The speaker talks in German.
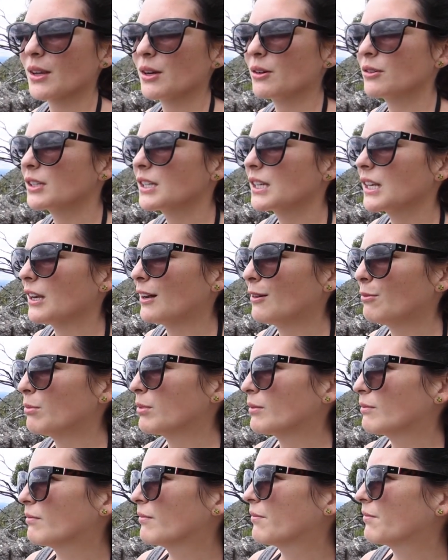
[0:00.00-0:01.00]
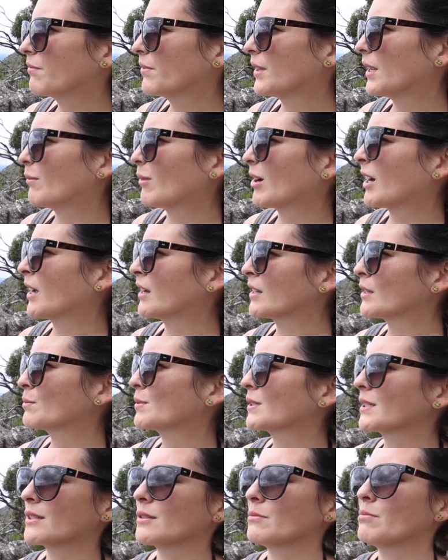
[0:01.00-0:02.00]
Und ich glaube, nee, man kann nicht
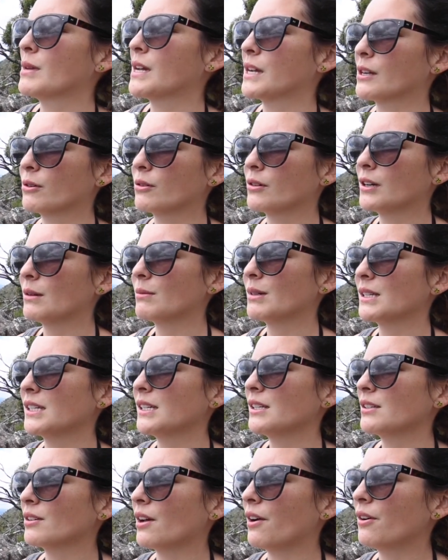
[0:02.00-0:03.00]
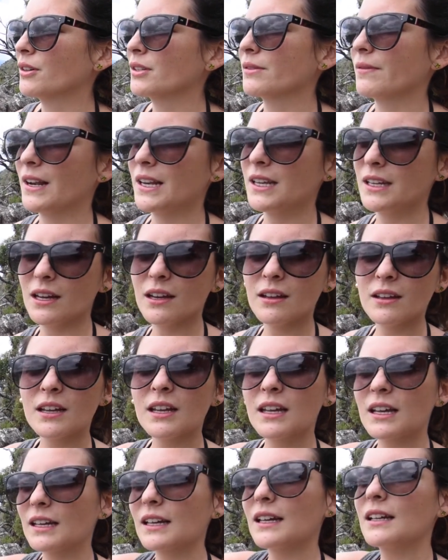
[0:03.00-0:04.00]
bis zum Meer gucken, aber es sieht so aus, weil hier
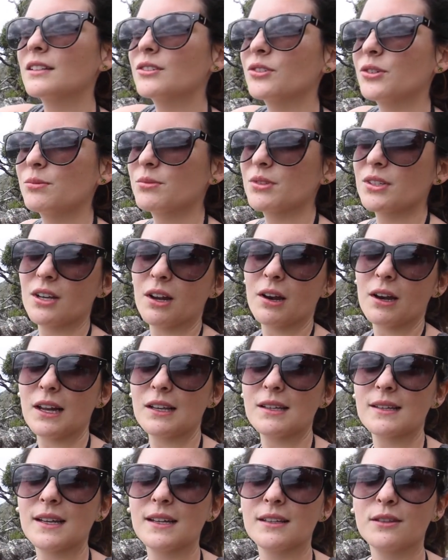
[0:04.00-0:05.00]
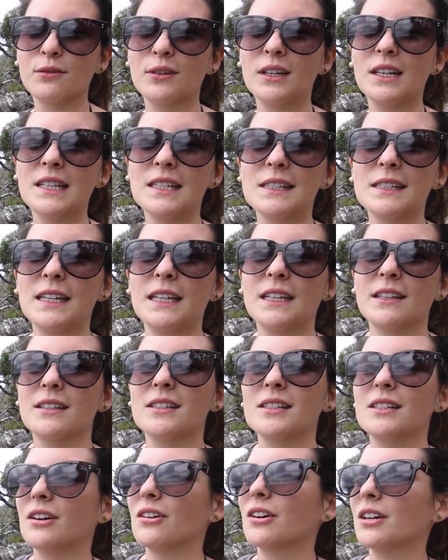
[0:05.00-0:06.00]
ringsrum sind auch ganz, ganz viele Seen.
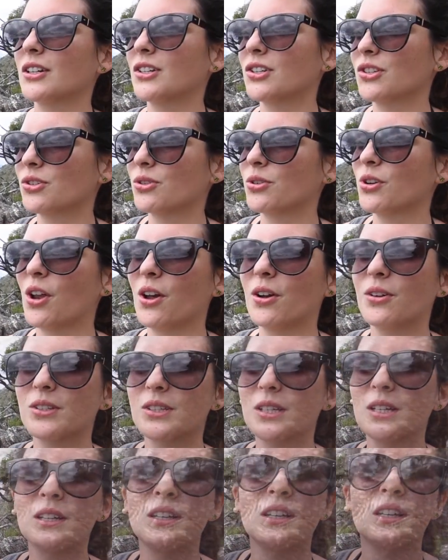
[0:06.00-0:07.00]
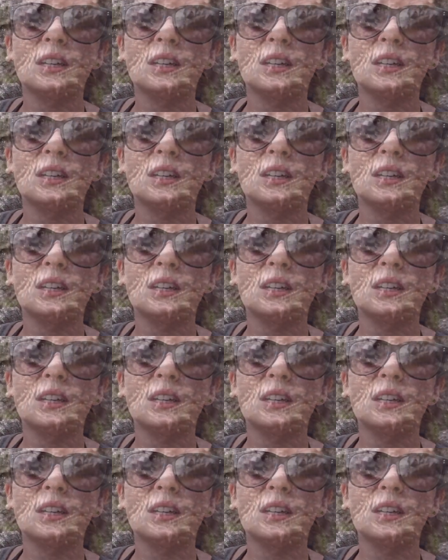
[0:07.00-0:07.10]
Es sieht auch echt schön aus.